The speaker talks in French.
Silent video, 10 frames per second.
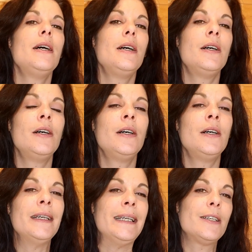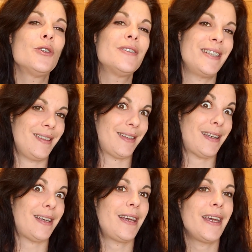euh, et que c'est
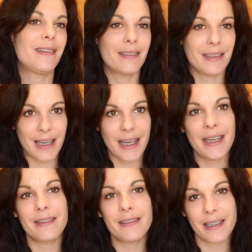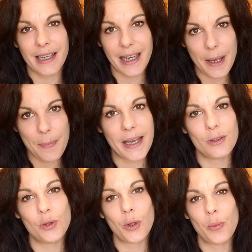très très très
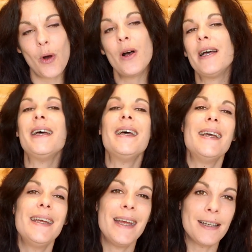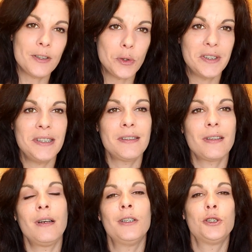perturbant. Et à ce titre,
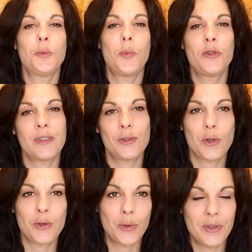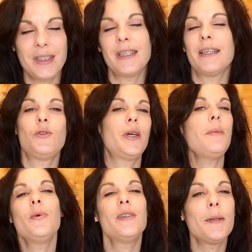euh, je pense qu'ils se sont dit, ça serait
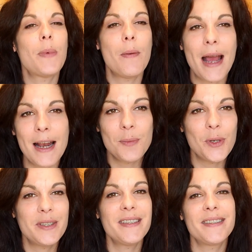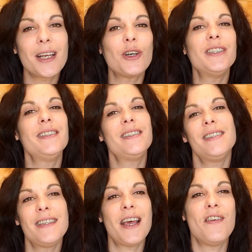peut-être pas mal une petite
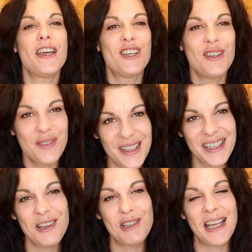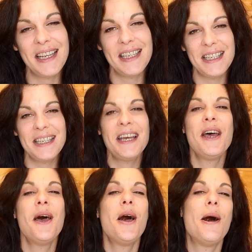synchronicité avec une vidéo d'Adeline
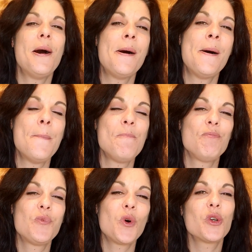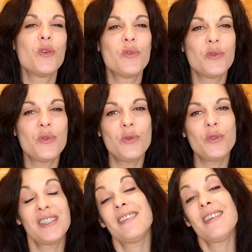pour que
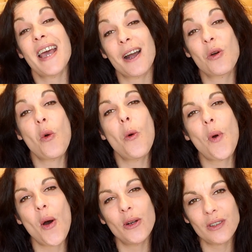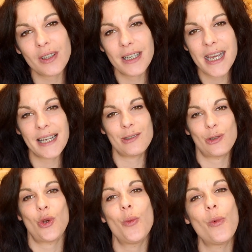vous aidez à comprendre et à
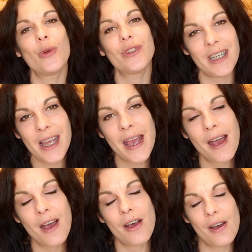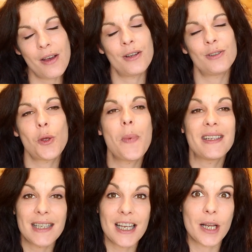surmonter ce passage